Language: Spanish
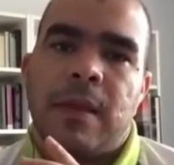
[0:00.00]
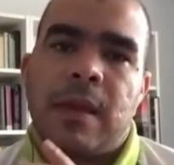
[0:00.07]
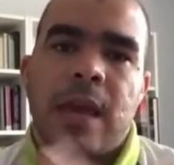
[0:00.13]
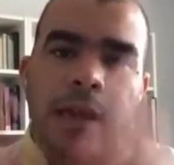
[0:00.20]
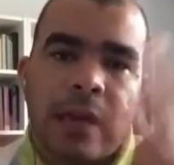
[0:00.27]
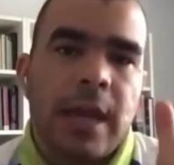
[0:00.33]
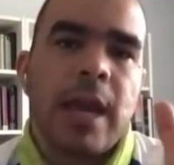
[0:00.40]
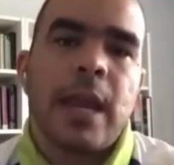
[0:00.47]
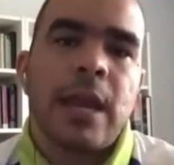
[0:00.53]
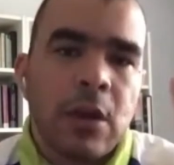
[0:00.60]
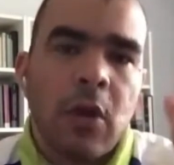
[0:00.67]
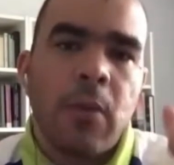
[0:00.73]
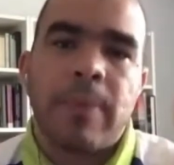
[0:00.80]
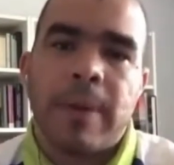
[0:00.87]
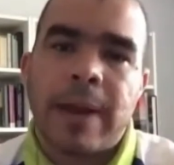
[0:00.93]
Que
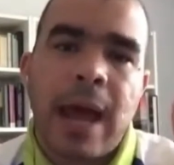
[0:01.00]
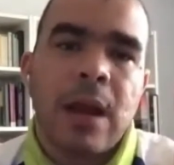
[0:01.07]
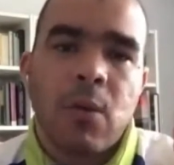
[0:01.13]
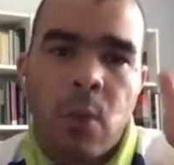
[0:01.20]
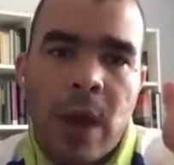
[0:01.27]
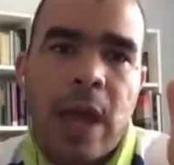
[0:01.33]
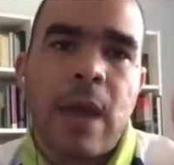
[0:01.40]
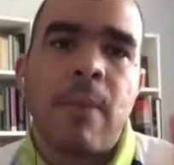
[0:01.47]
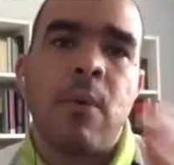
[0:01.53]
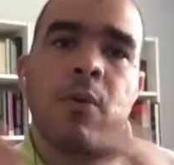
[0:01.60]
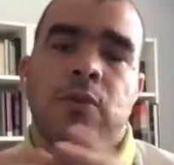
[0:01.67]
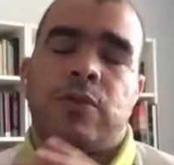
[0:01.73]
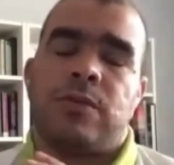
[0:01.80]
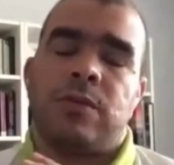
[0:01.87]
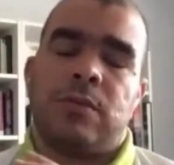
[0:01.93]
quieren comprar
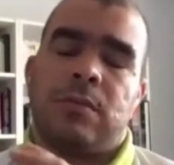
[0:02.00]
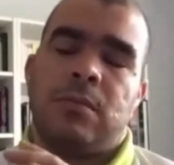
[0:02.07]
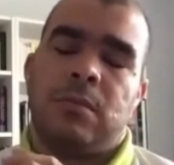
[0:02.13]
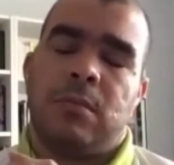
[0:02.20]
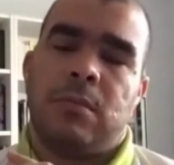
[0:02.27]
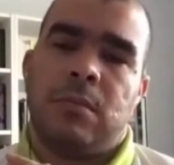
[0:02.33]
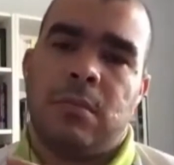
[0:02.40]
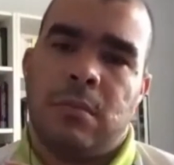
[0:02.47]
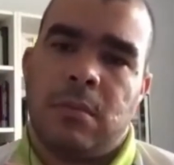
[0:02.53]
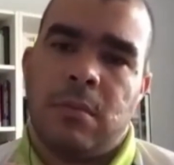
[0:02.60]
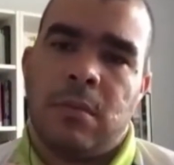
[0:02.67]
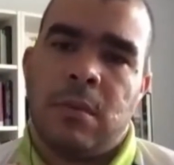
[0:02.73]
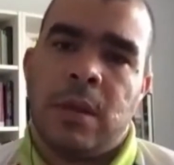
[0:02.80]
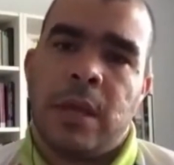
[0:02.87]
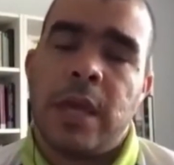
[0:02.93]
huevos
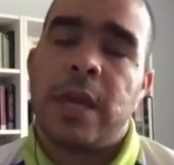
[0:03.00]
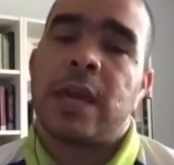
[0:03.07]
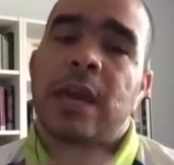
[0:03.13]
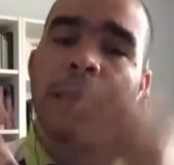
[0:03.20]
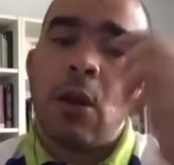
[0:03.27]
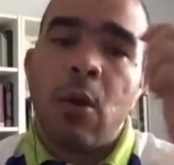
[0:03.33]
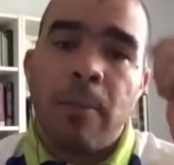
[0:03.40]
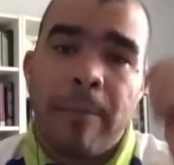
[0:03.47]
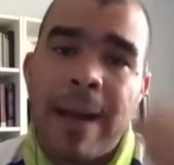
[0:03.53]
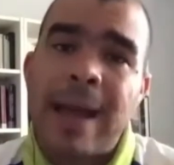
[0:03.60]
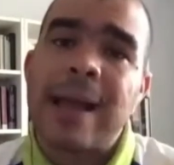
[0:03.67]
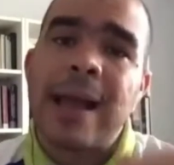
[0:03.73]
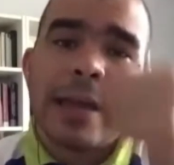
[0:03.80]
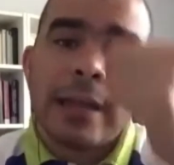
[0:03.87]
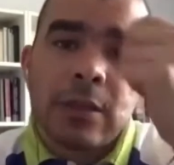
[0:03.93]
y que lo
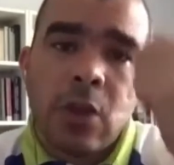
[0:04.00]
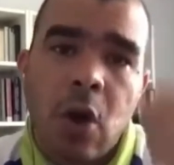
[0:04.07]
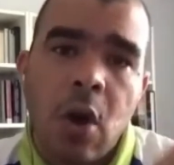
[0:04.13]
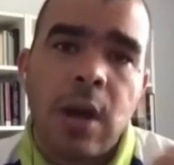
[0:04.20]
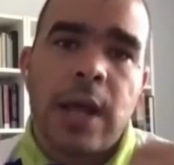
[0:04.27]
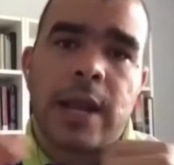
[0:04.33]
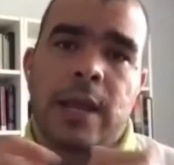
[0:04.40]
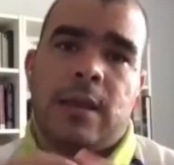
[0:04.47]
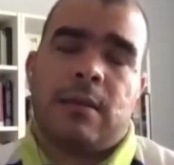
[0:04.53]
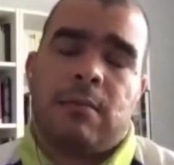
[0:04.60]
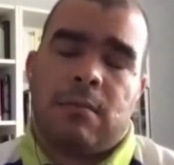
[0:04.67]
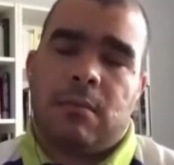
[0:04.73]
pagan en dólares.